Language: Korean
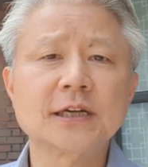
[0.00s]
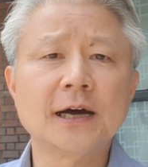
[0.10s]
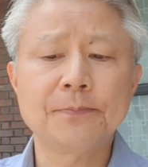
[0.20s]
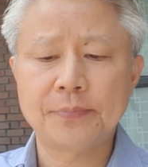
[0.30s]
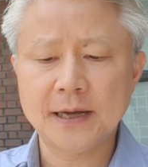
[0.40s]

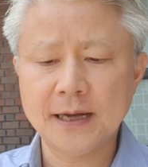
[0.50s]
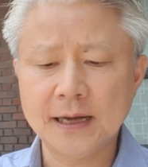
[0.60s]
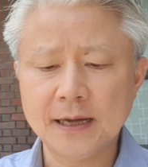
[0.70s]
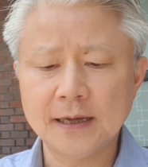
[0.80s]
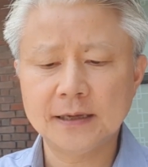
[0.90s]

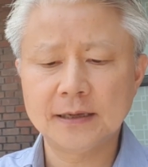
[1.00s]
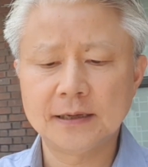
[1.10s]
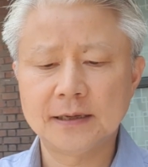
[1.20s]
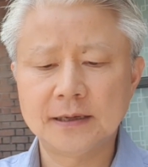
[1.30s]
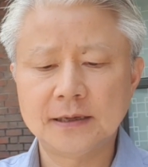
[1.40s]
좌파
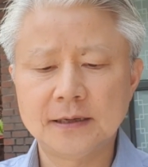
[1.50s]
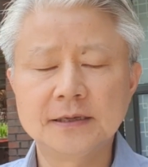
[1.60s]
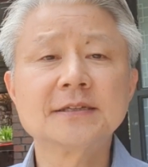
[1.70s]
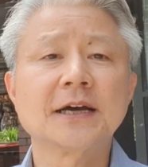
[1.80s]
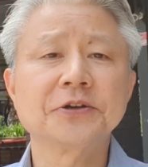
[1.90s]
어,
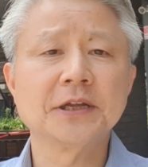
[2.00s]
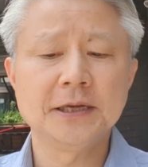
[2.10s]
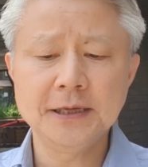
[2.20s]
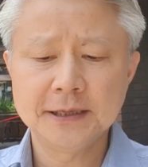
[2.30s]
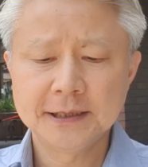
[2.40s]
인사들이